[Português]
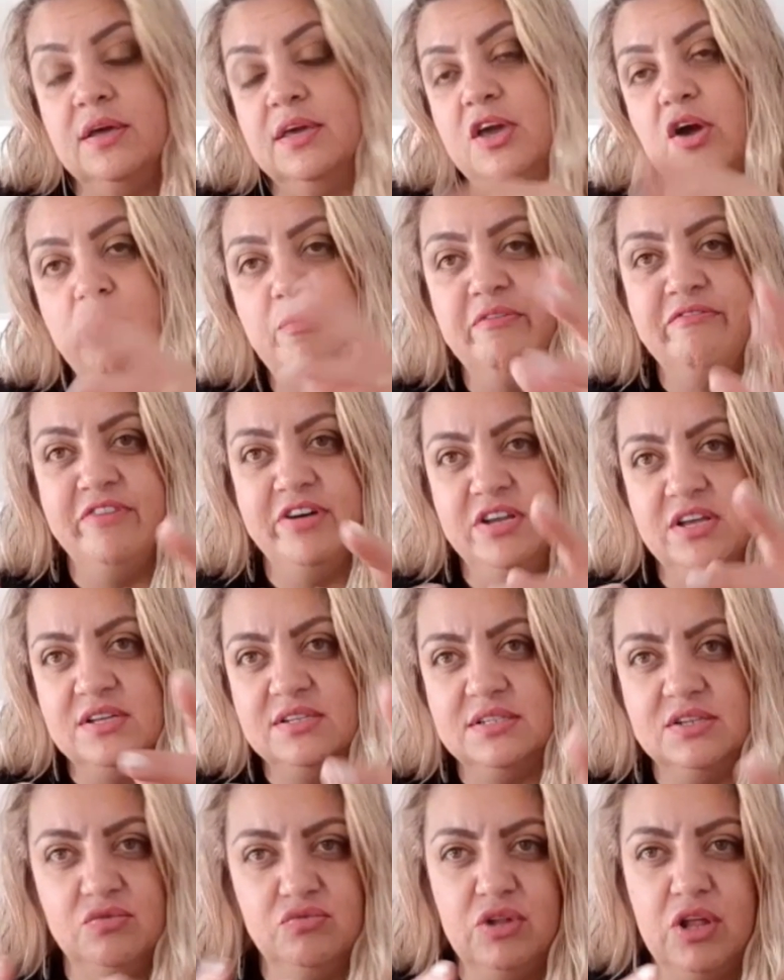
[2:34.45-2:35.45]
que é uma
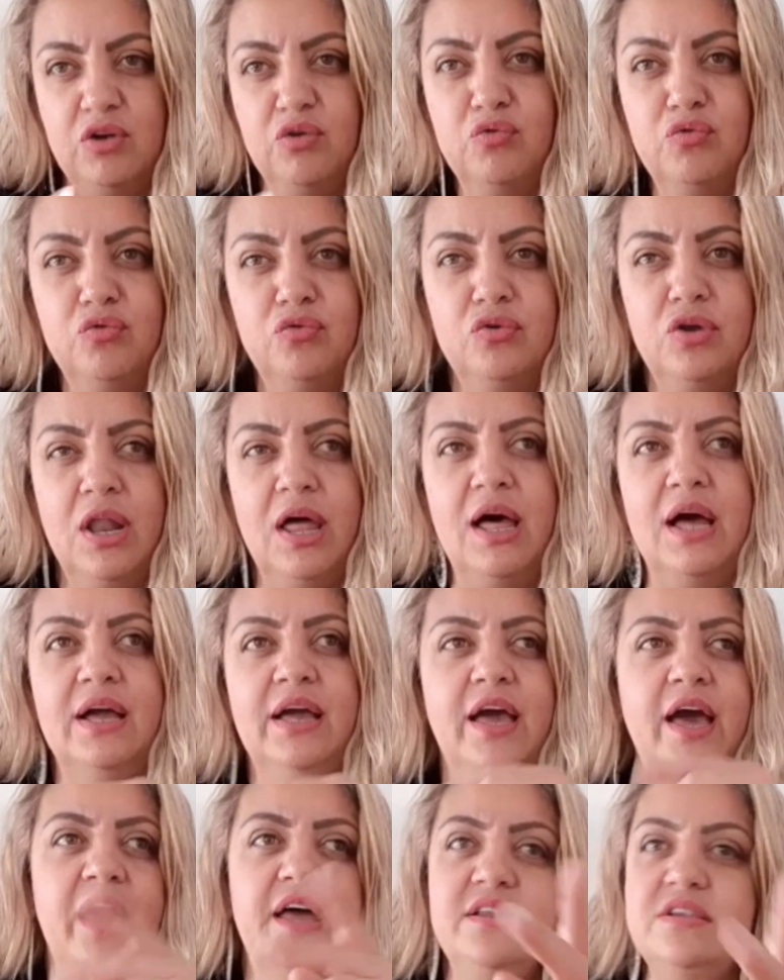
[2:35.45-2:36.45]
variação da lula,
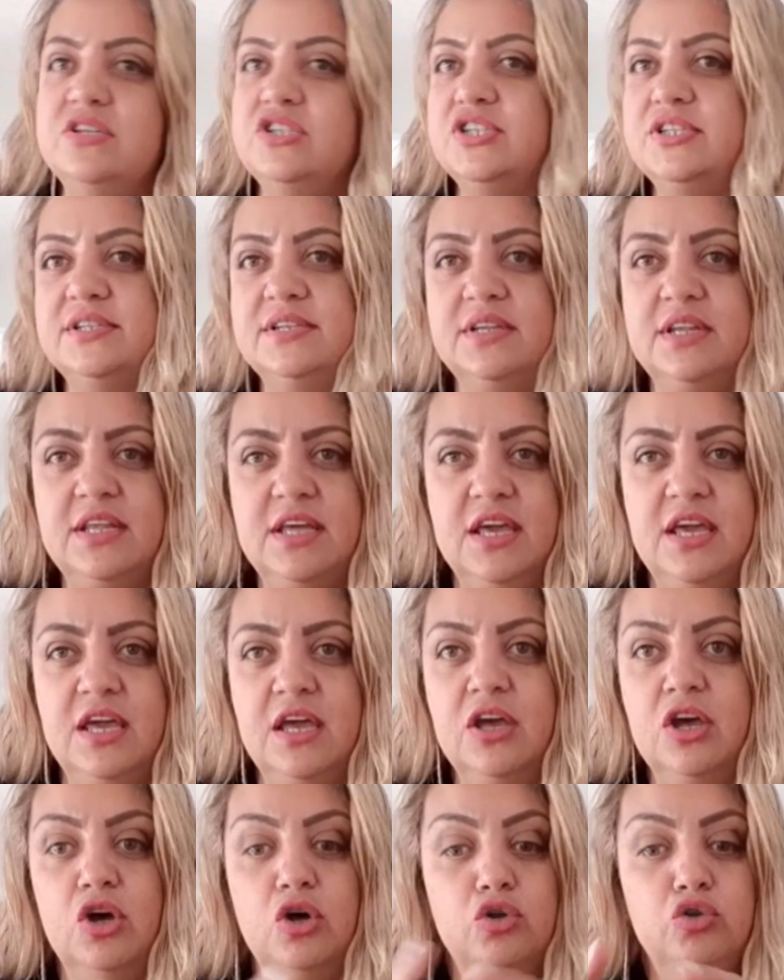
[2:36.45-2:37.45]
carne de
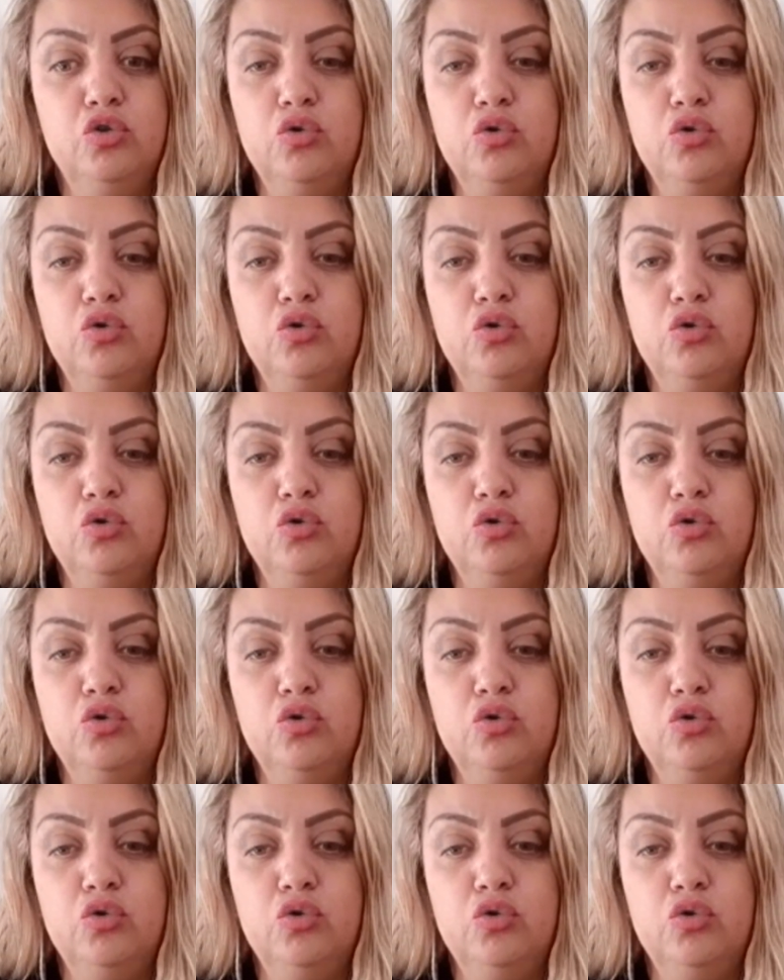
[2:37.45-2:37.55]
siri,